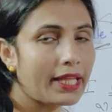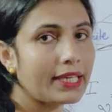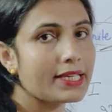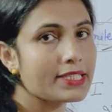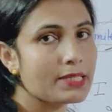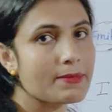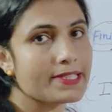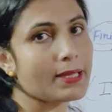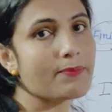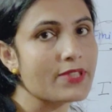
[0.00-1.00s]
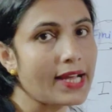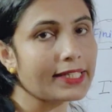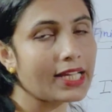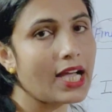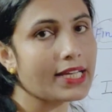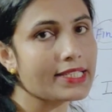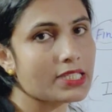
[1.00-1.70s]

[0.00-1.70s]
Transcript: पड़े किसी भी सब्जेक्ट का